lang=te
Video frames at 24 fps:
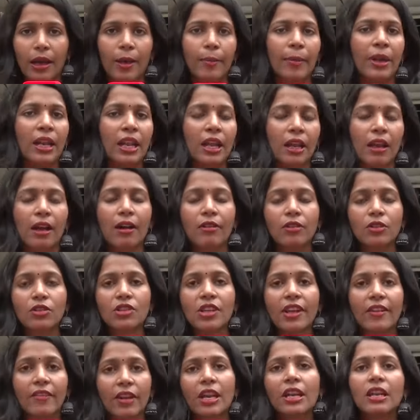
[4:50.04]
ఎమ్మెల్యే కావచ్చు
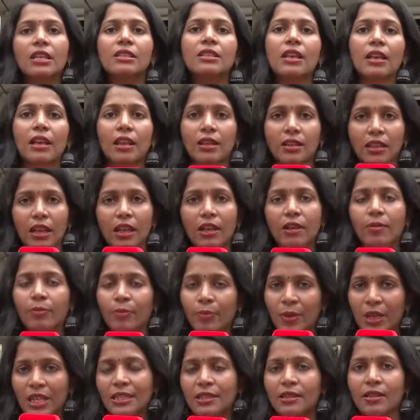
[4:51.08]
ఎవరైనా సరే తగ
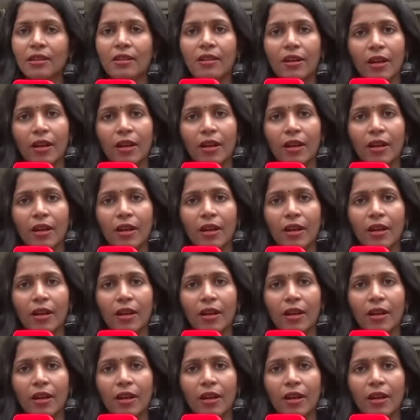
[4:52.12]
ప్లీజ్